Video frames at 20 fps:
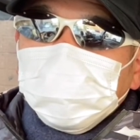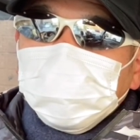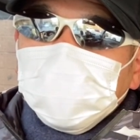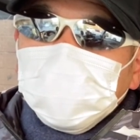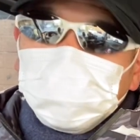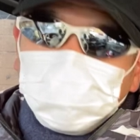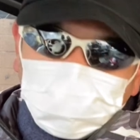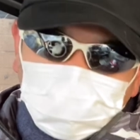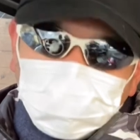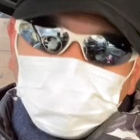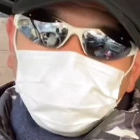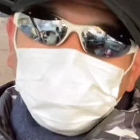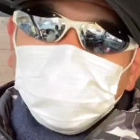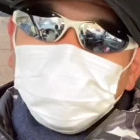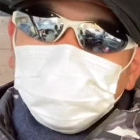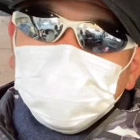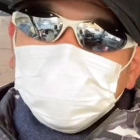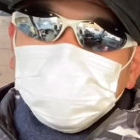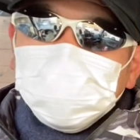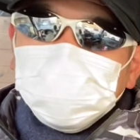行こうと思い
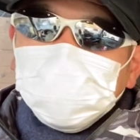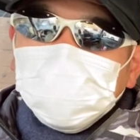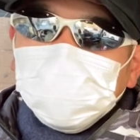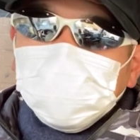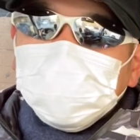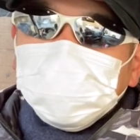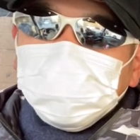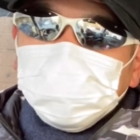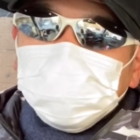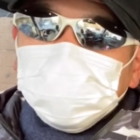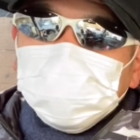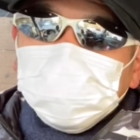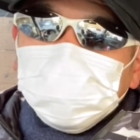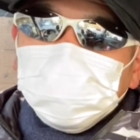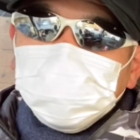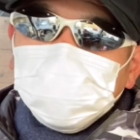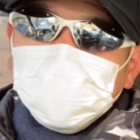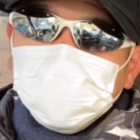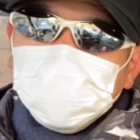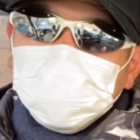ますんでよろし
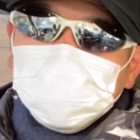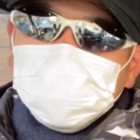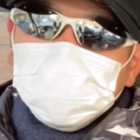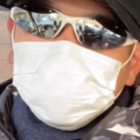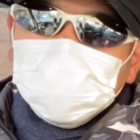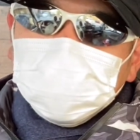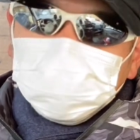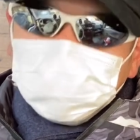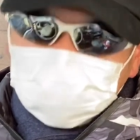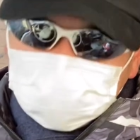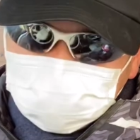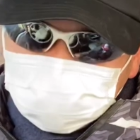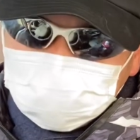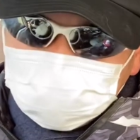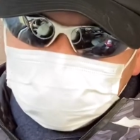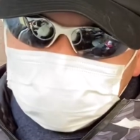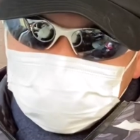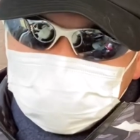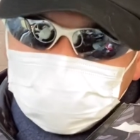くお願いします。